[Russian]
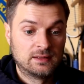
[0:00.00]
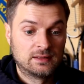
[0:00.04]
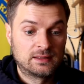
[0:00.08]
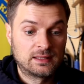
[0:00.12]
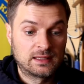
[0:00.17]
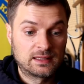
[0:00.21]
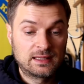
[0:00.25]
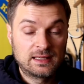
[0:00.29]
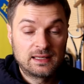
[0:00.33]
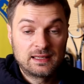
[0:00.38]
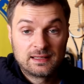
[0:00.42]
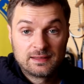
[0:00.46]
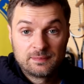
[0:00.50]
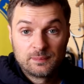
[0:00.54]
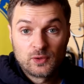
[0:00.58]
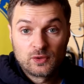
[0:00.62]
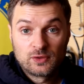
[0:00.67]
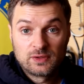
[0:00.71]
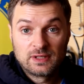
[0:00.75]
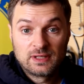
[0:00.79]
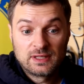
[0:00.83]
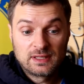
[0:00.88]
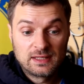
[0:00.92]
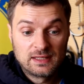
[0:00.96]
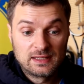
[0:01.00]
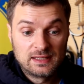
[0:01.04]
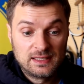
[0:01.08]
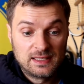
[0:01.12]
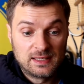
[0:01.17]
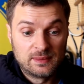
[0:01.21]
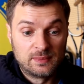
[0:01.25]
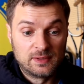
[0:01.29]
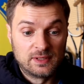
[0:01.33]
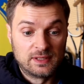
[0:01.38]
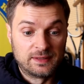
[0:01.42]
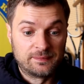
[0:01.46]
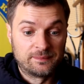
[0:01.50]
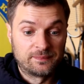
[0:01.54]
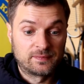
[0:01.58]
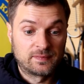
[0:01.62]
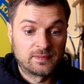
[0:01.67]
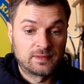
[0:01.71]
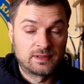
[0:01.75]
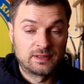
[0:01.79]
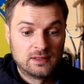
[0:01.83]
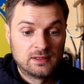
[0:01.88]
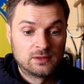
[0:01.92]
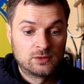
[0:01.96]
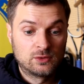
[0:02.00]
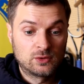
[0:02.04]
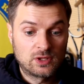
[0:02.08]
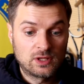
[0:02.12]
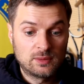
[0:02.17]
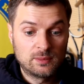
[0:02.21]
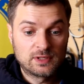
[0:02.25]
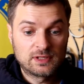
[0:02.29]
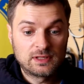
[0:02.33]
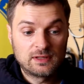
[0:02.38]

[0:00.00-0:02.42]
Тогда их просто таких не было. Другими